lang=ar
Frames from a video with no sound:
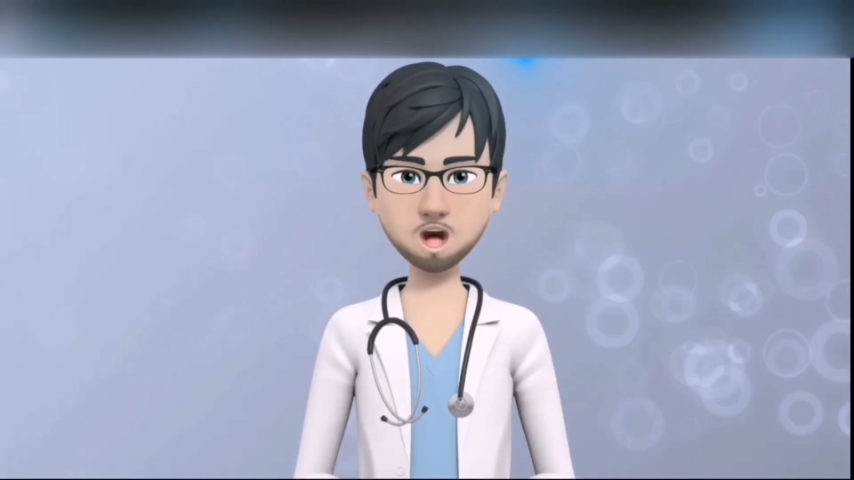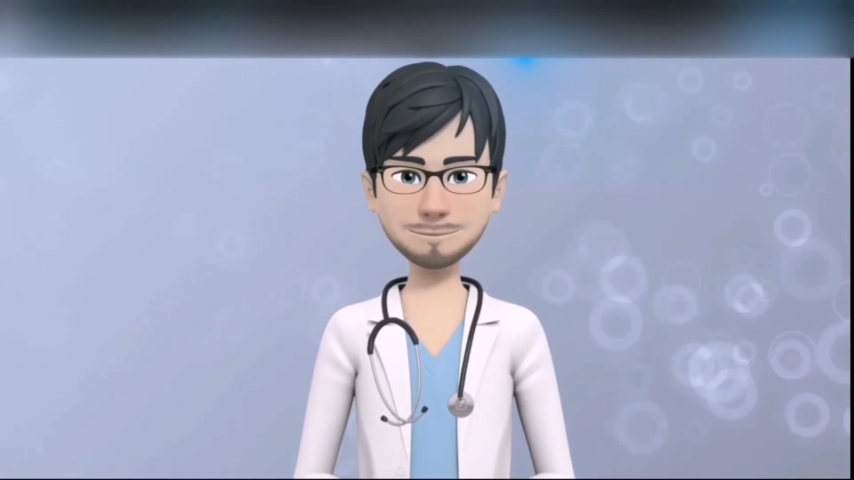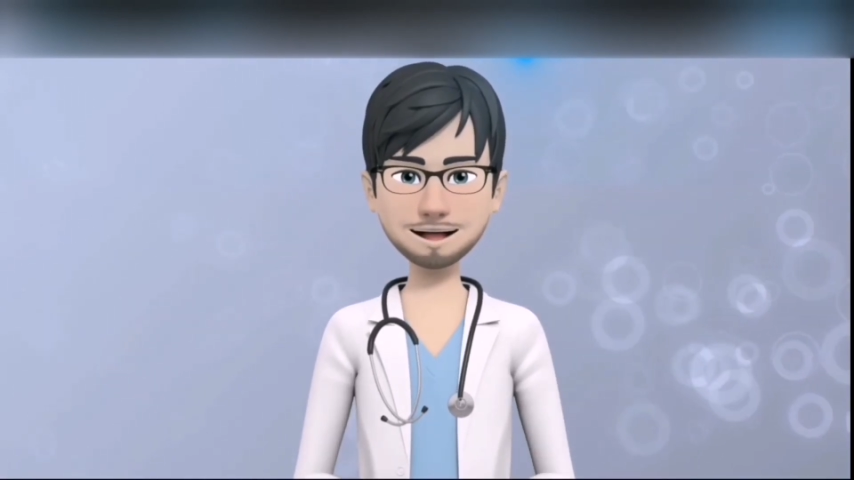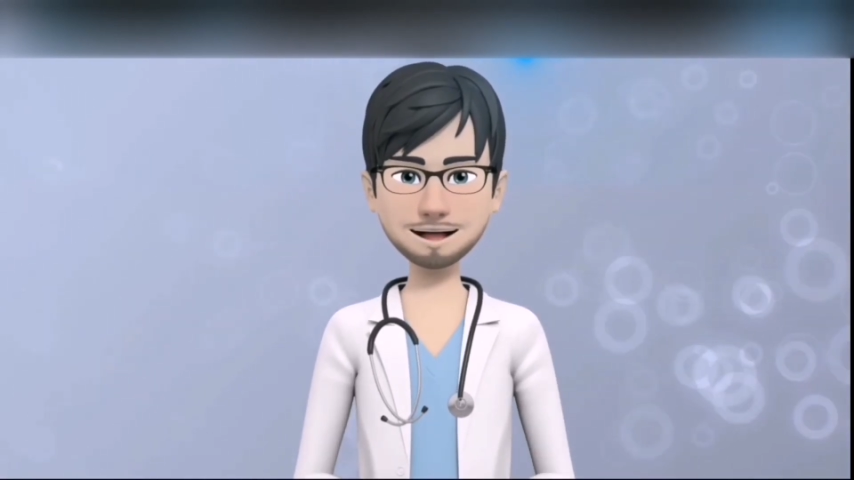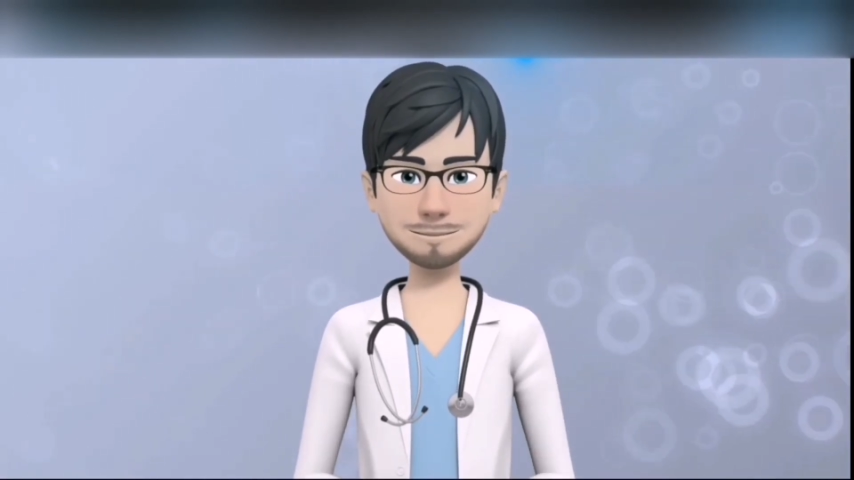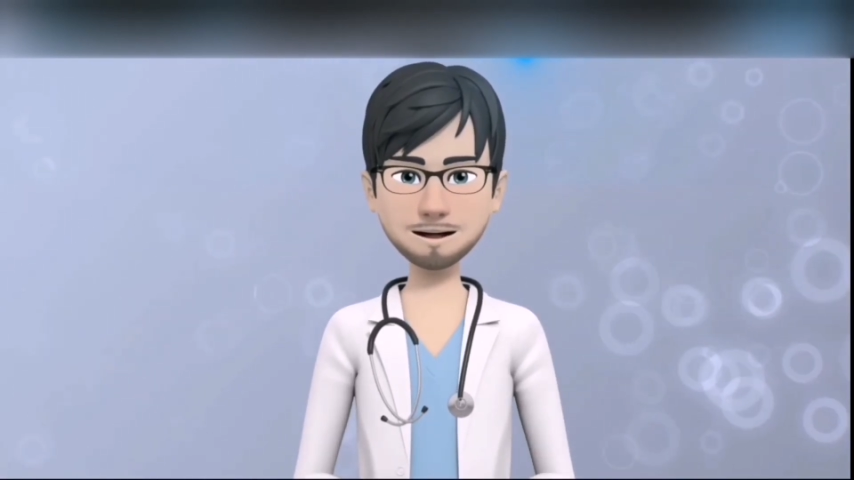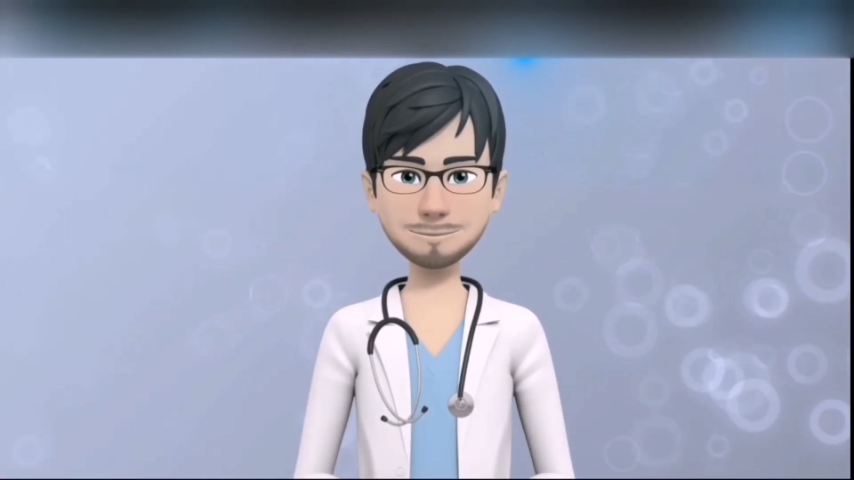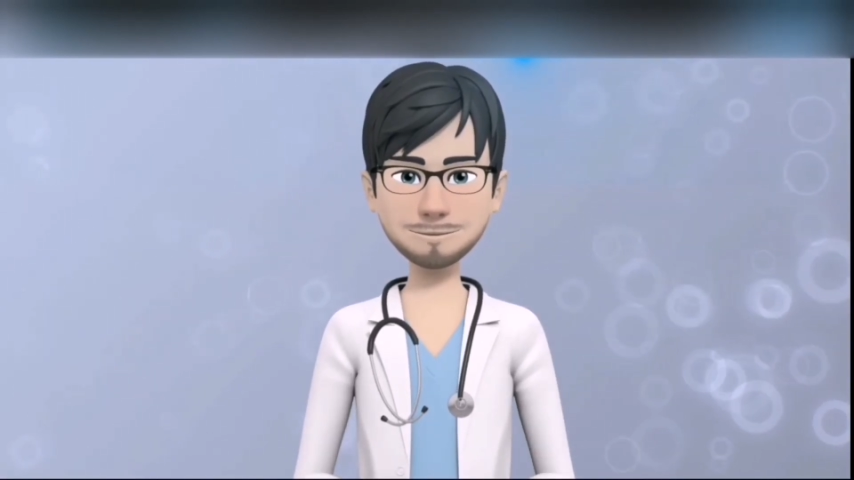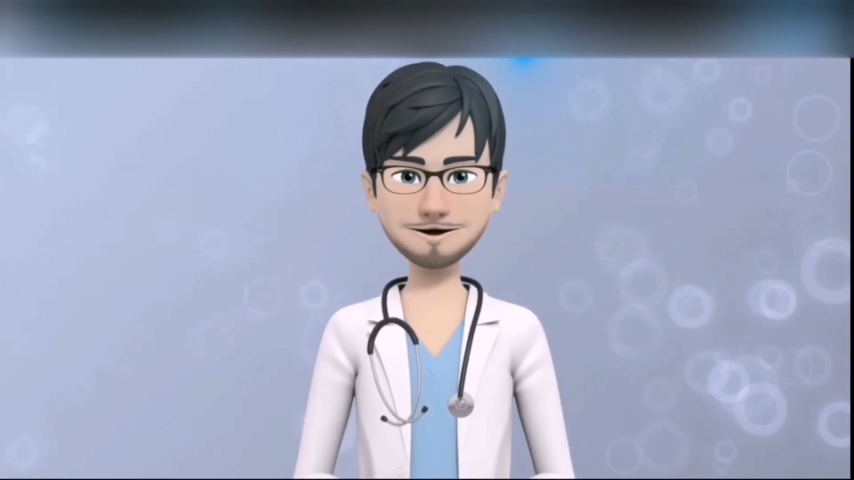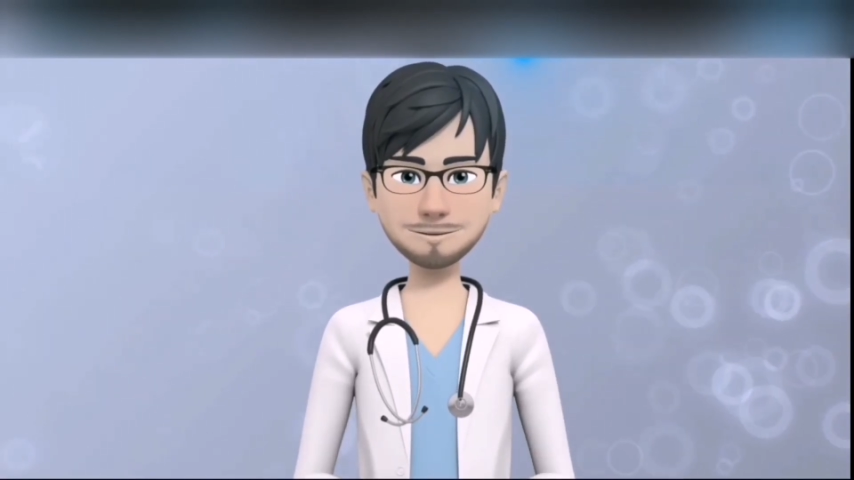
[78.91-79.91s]
بعد
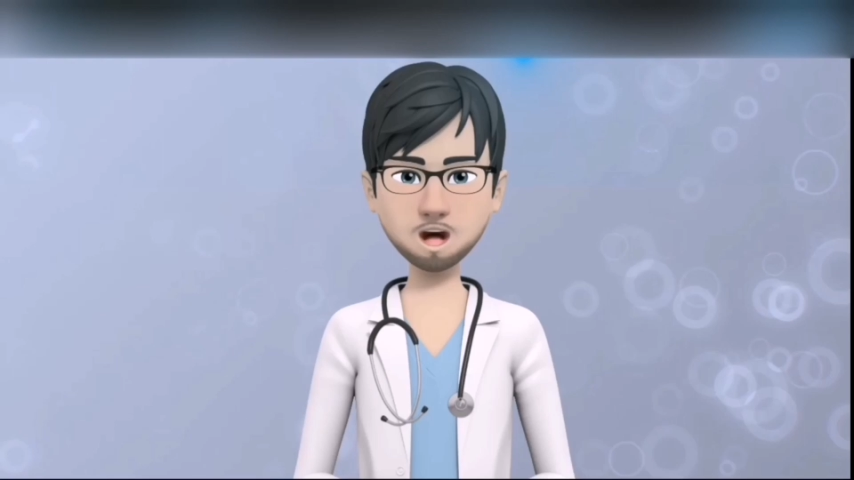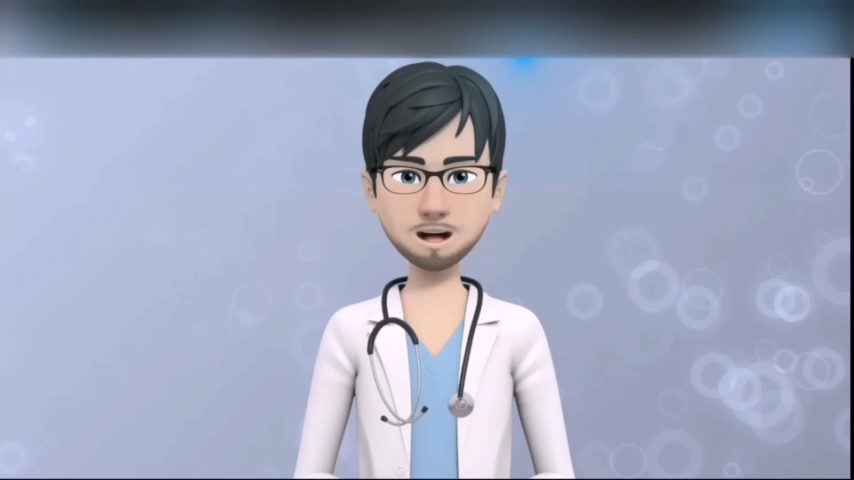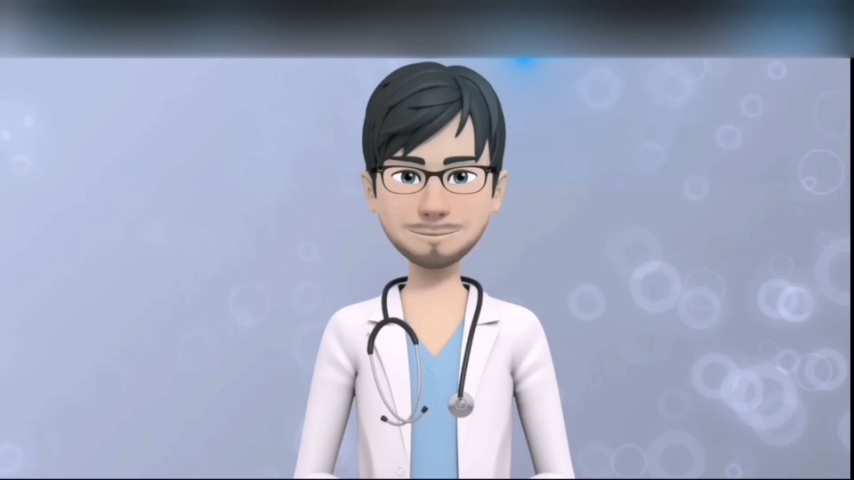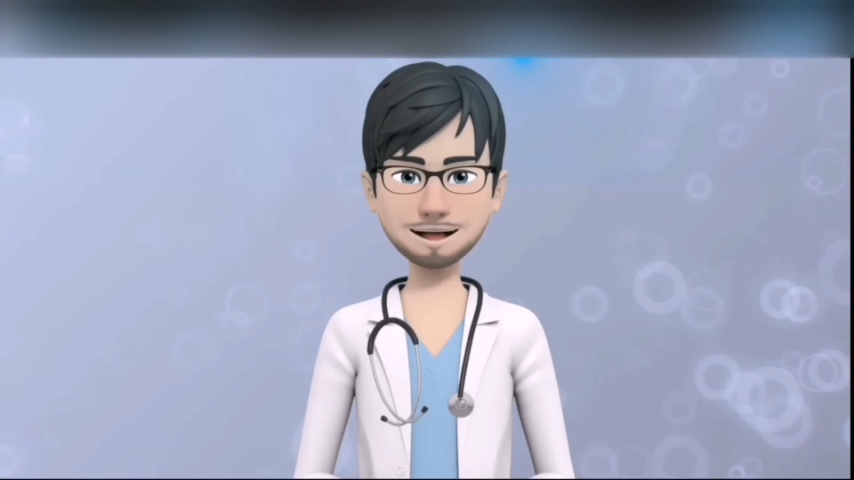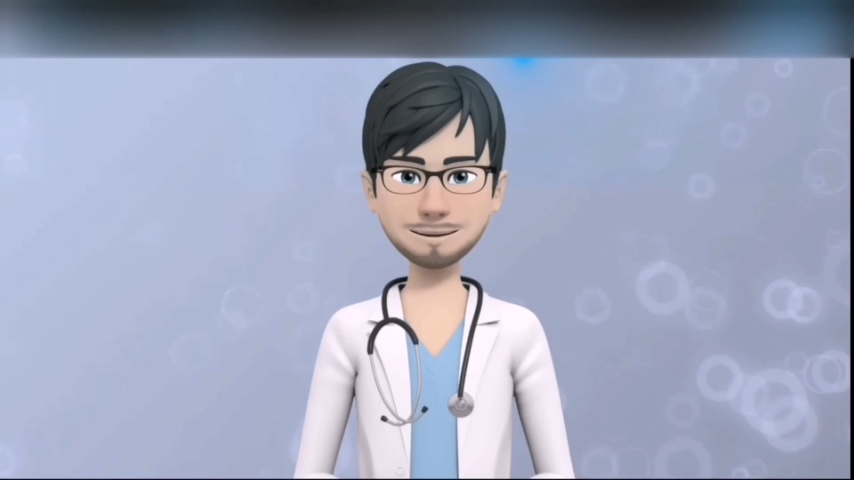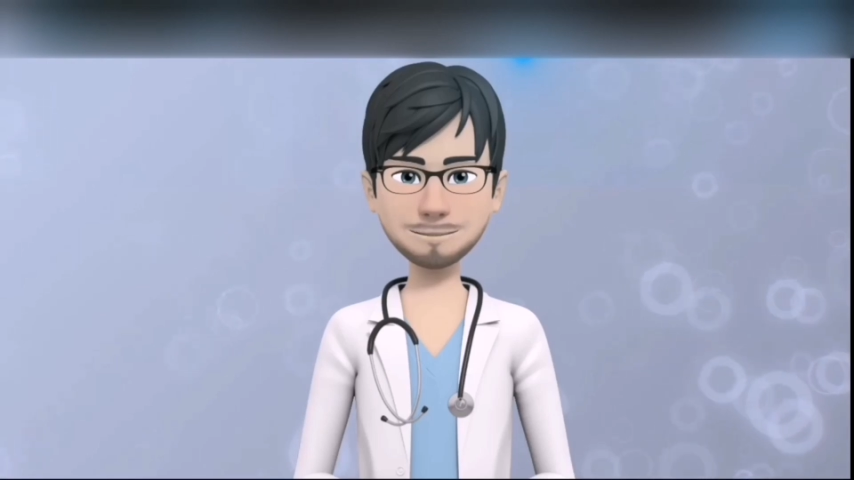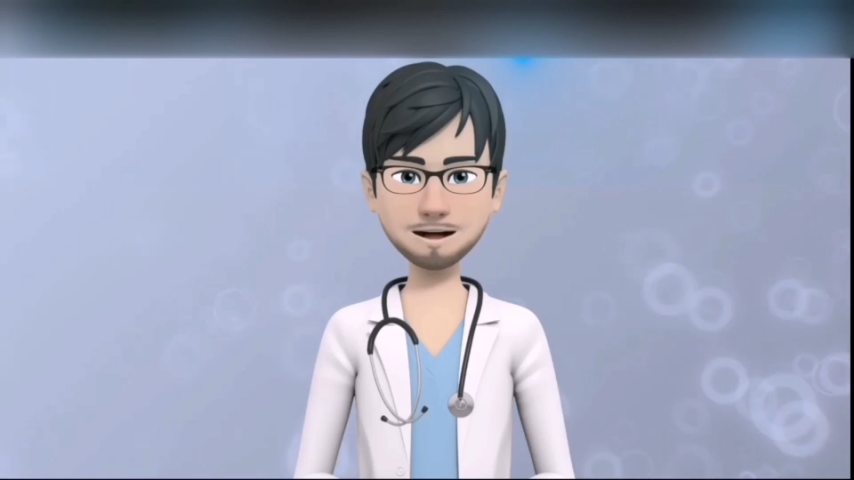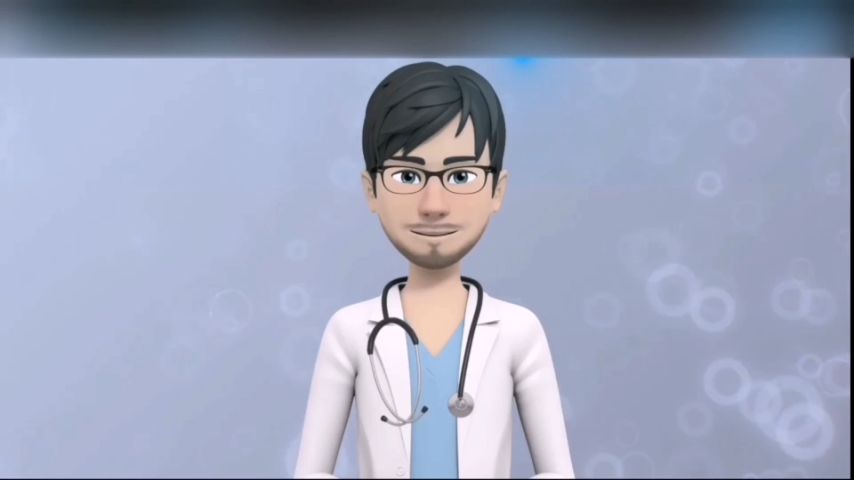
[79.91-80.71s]
العملية الجراحية